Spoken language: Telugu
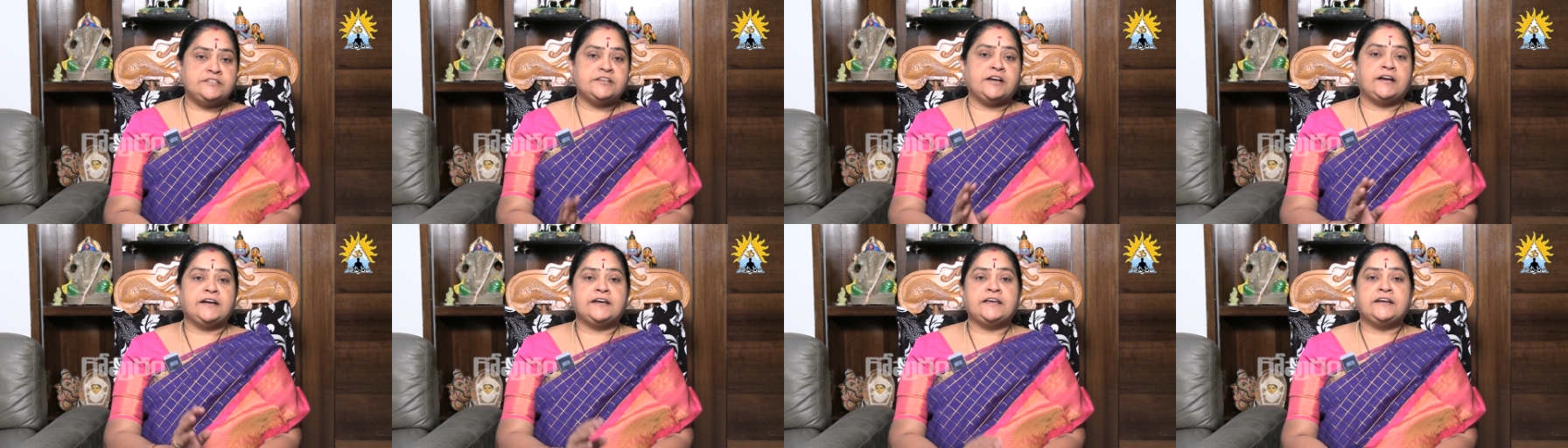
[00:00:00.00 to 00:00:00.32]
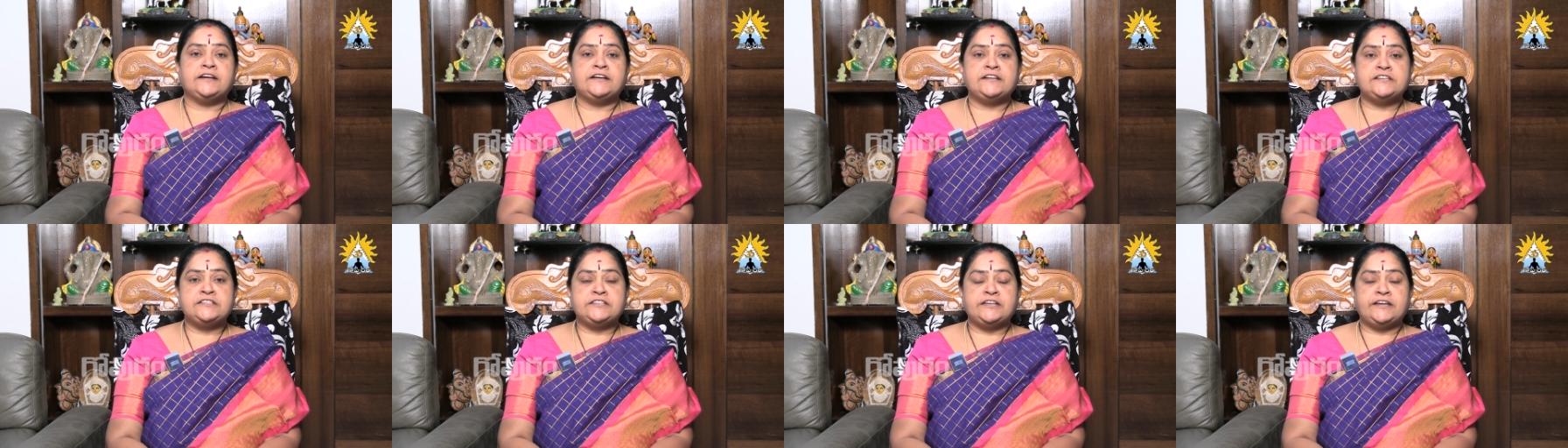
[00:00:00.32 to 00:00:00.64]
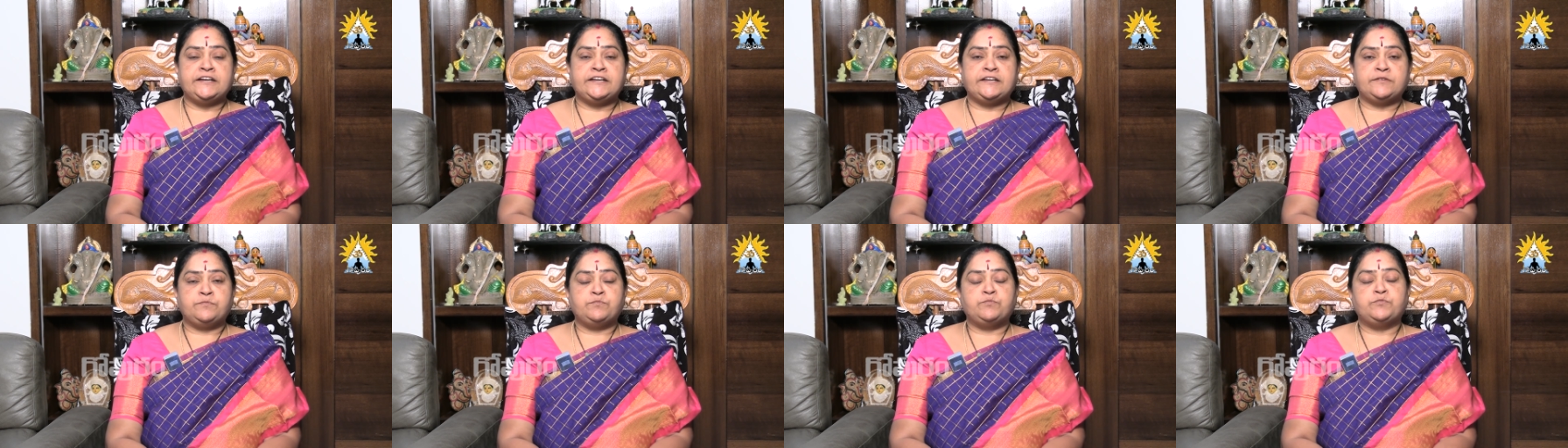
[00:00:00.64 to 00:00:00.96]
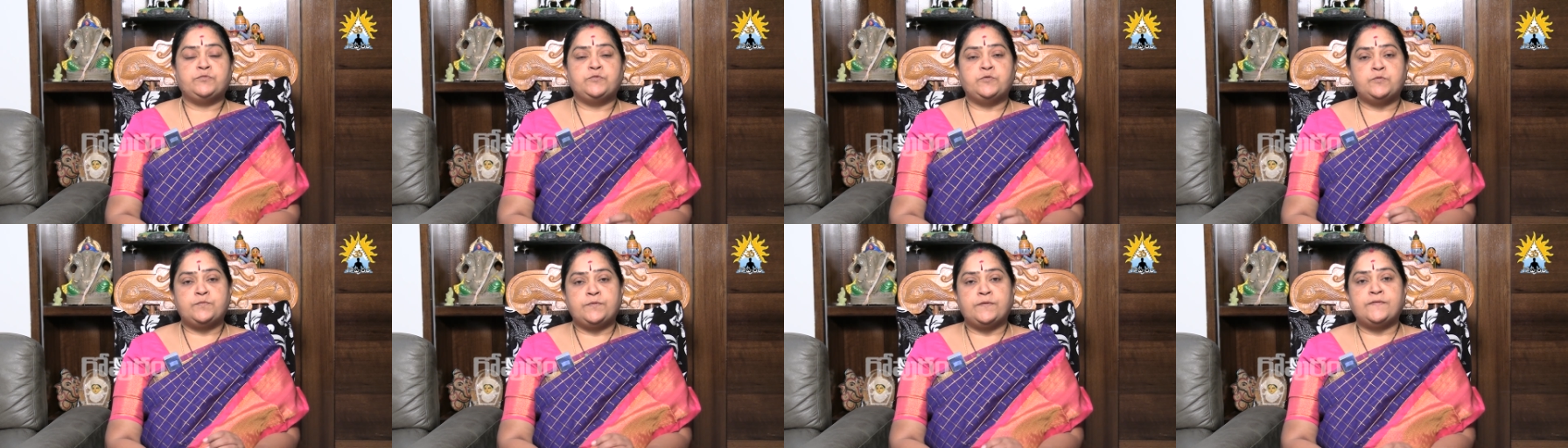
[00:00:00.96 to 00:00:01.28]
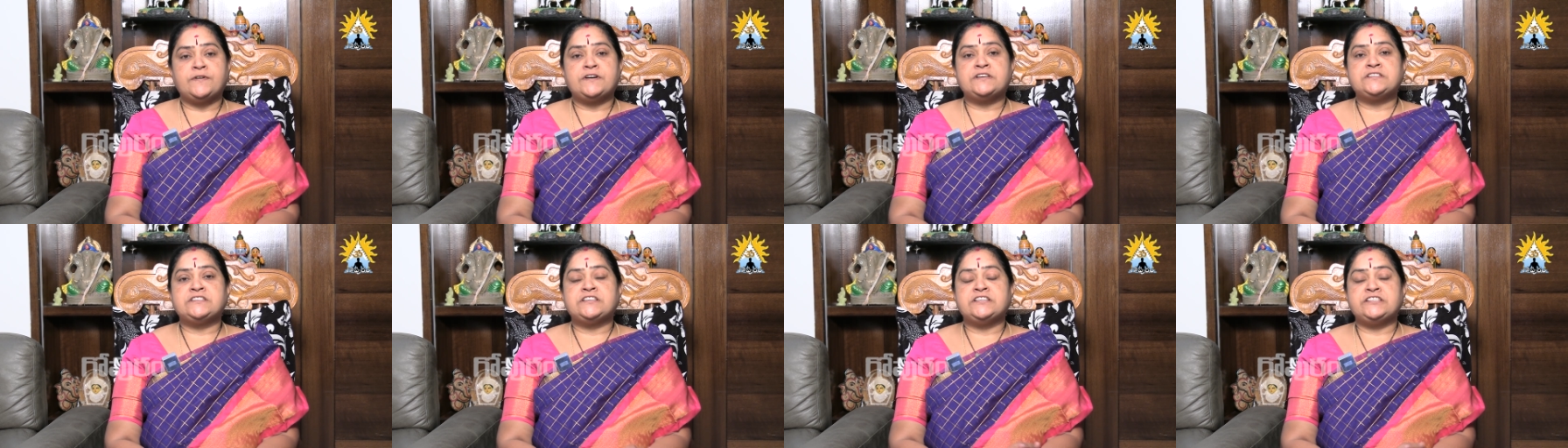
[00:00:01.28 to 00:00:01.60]
జాగరణ చేయటం
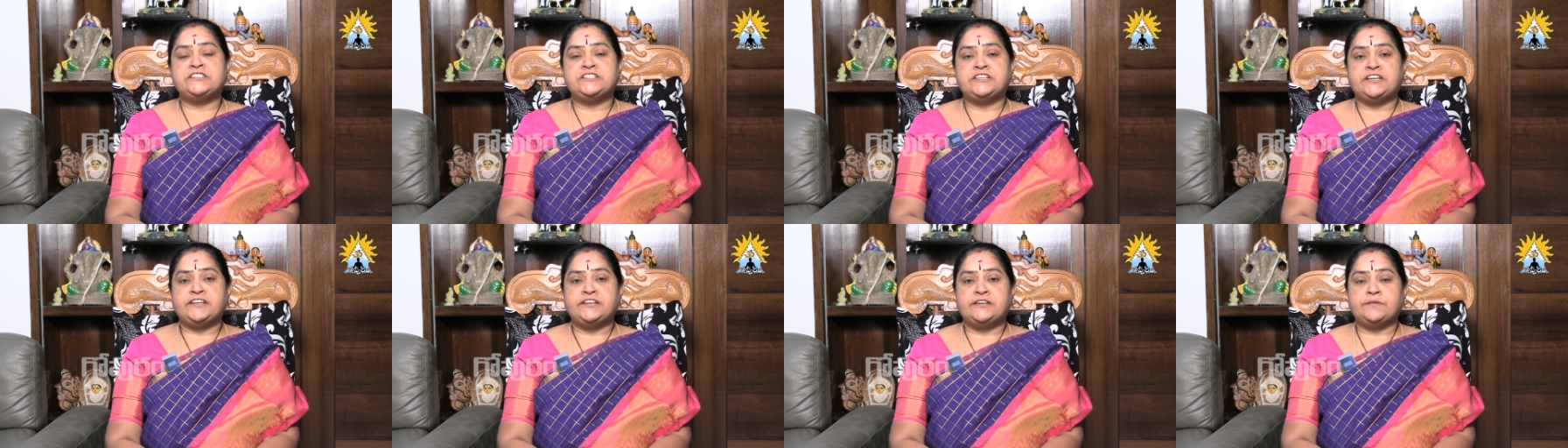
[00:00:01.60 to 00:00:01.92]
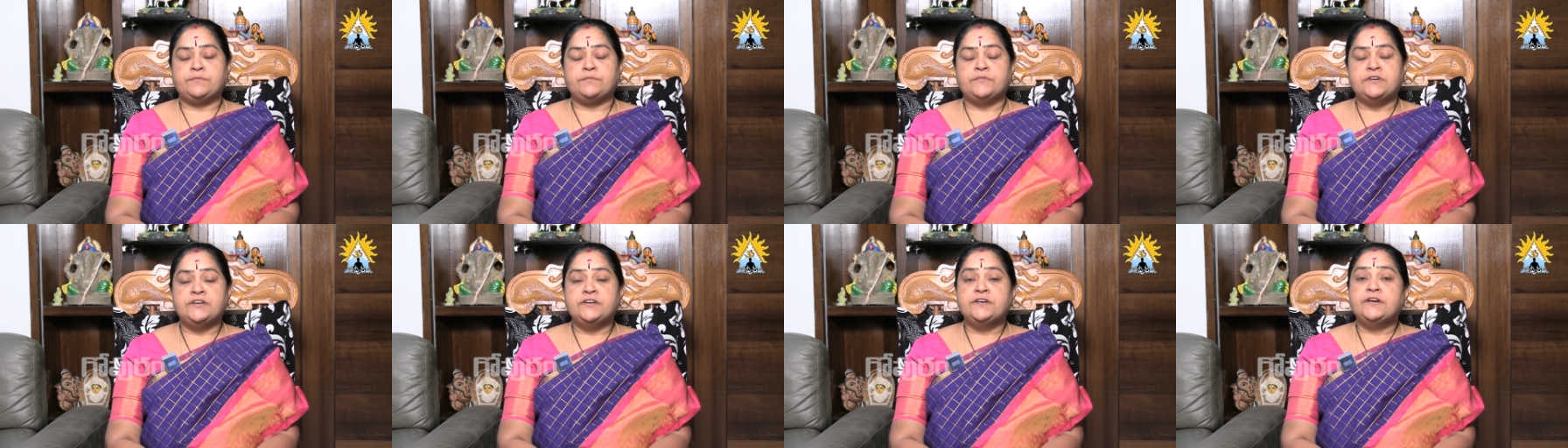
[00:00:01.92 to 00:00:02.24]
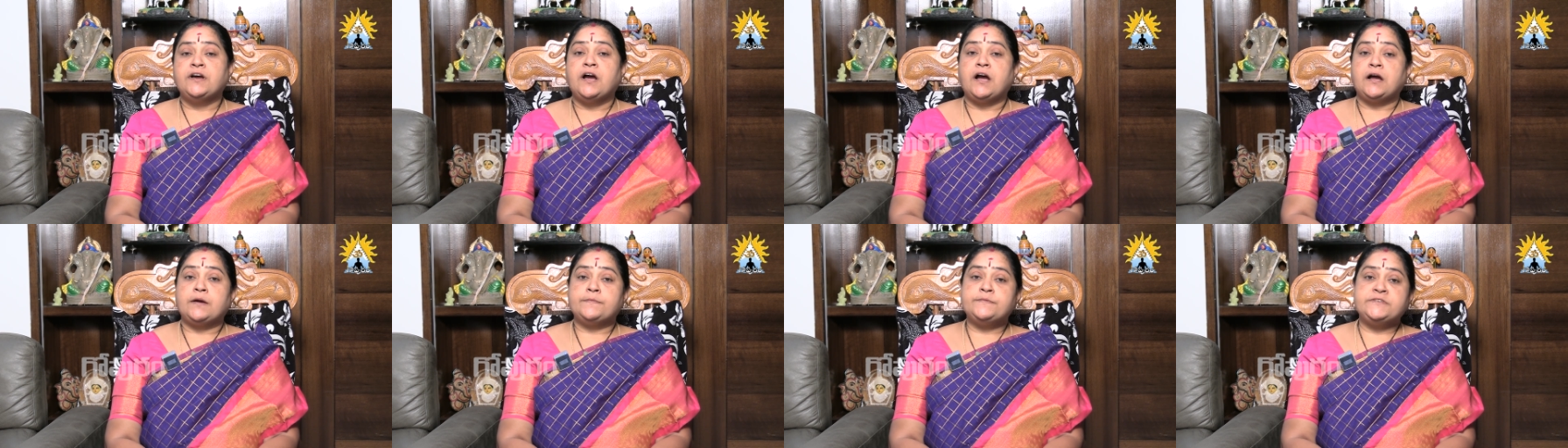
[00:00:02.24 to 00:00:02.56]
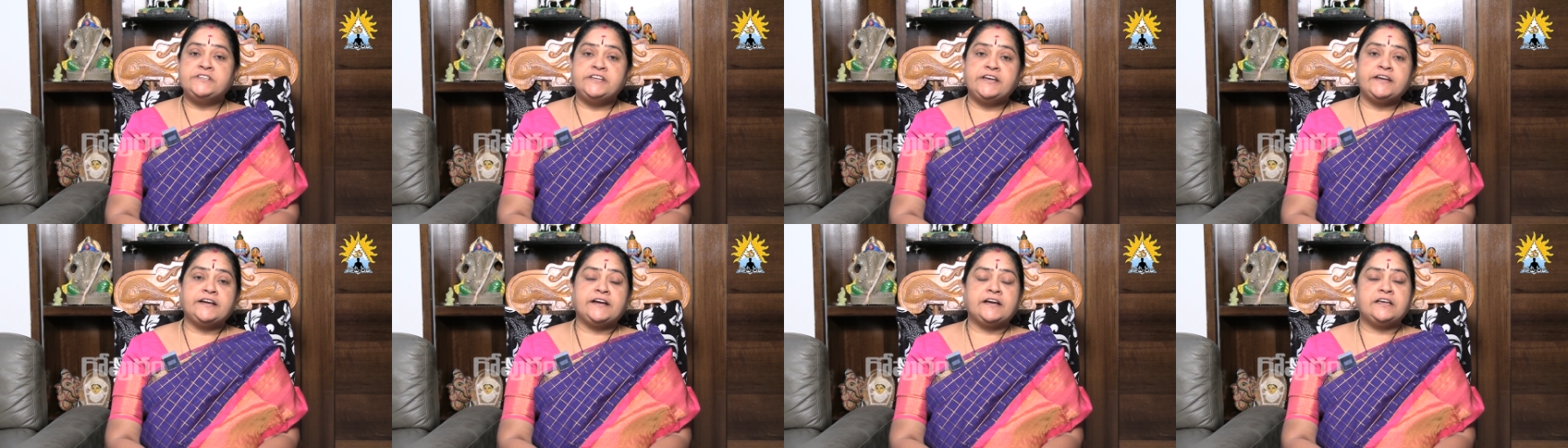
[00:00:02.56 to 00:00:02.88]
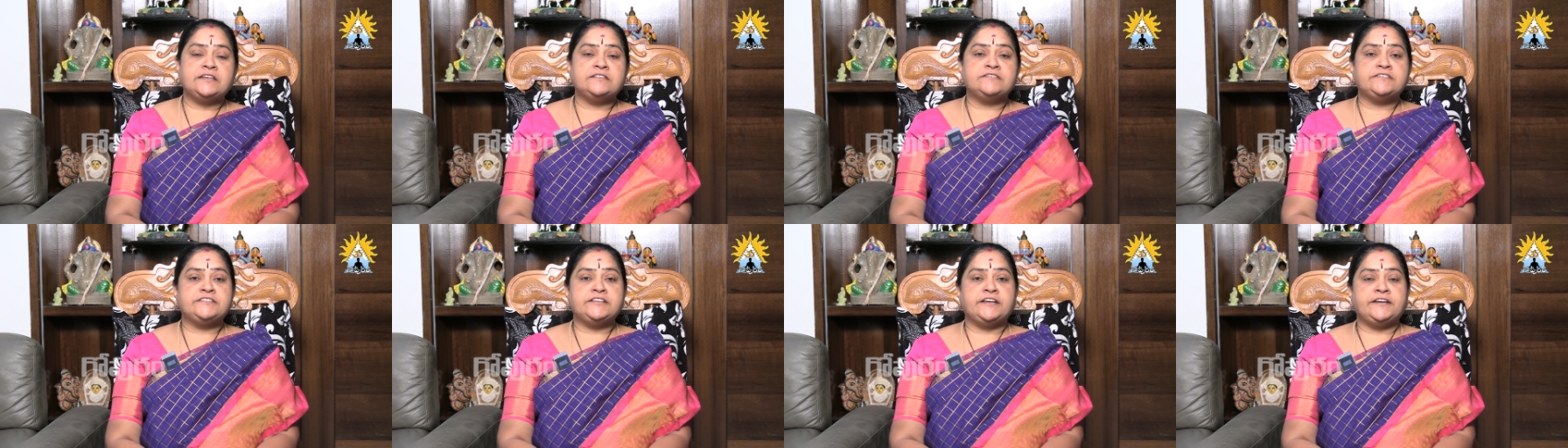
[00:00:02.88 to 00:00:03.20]
ఉపవాసం చేయటం
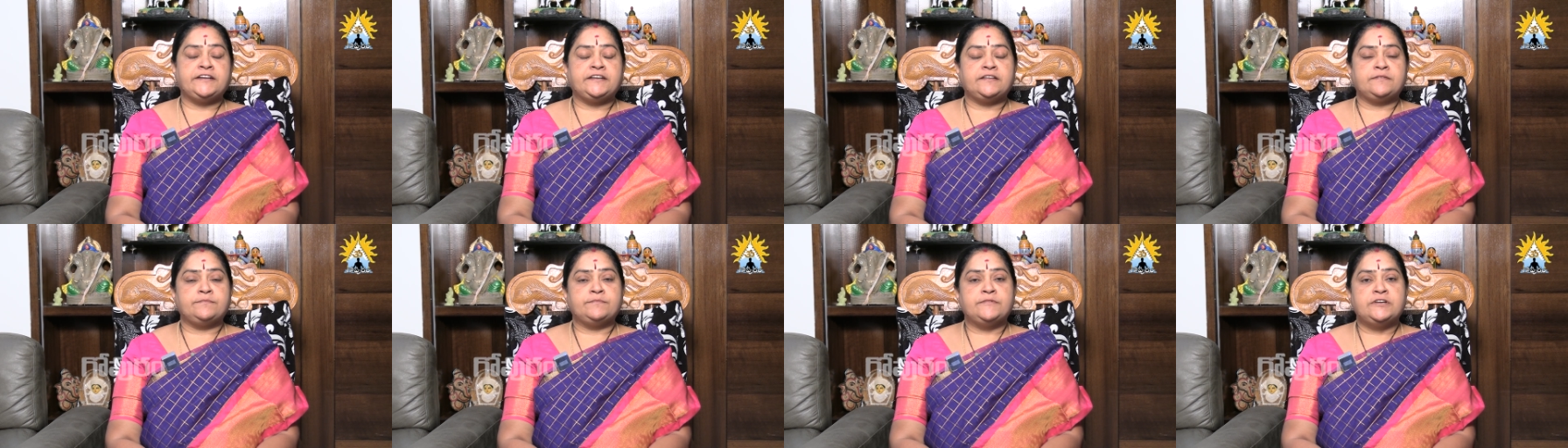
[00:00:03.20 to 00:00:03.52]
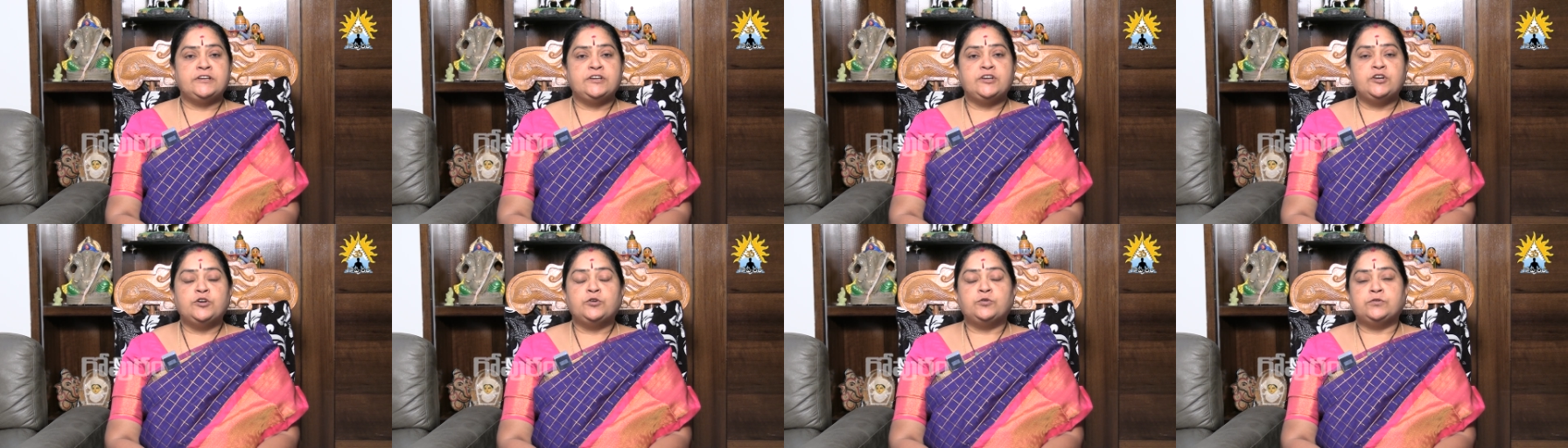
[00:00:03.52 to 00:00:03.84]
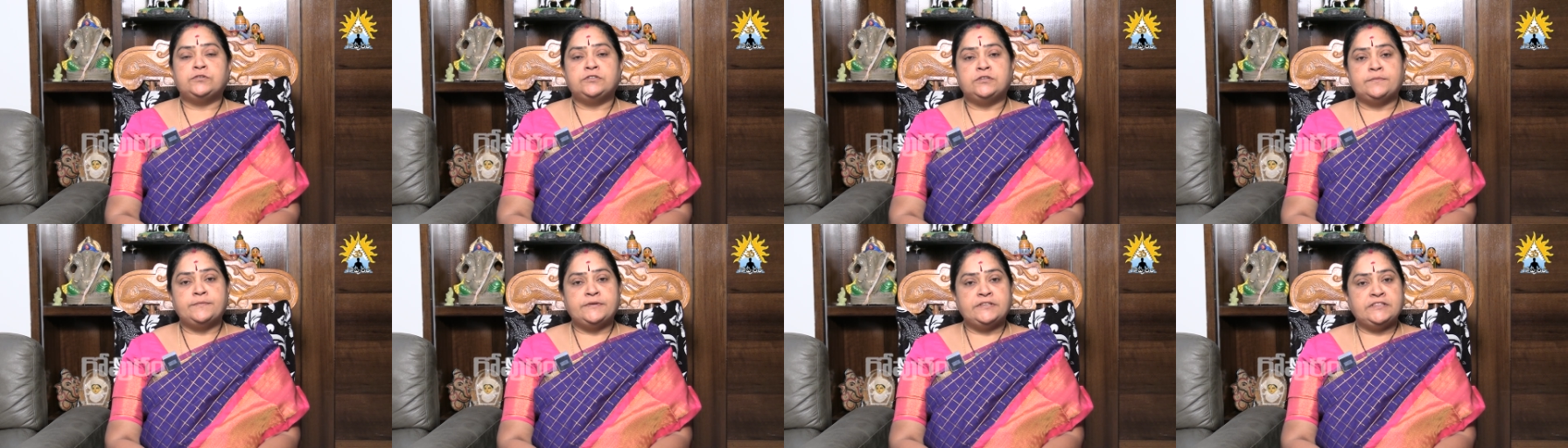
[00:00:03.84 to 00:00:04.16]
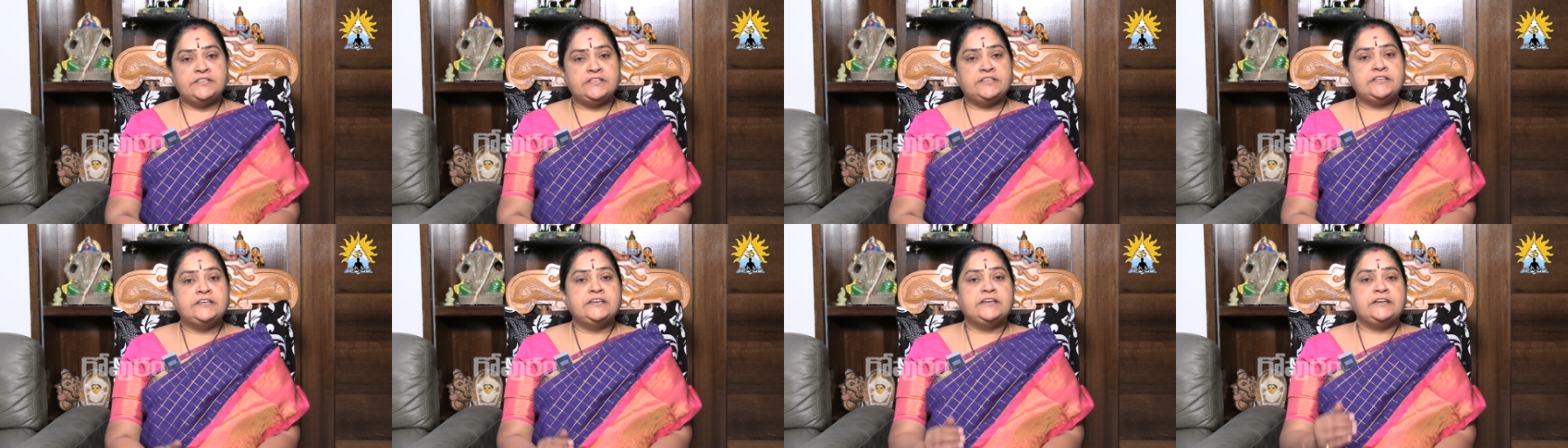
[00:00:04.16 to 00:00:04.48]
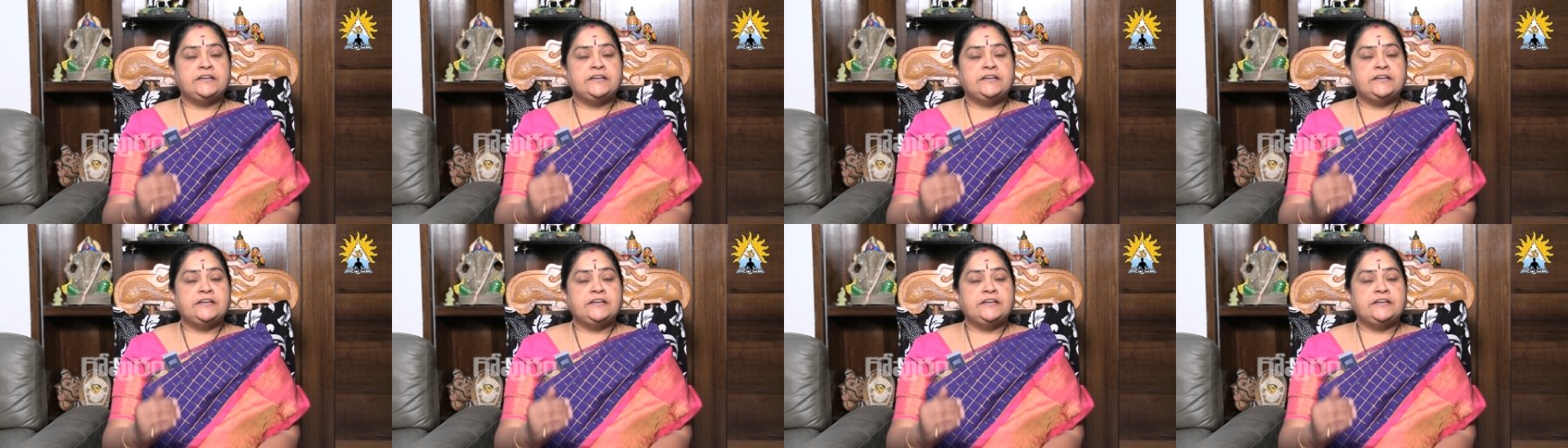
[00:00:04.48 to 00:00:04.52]
అభిషేకాలు చేయటం కొంతమంది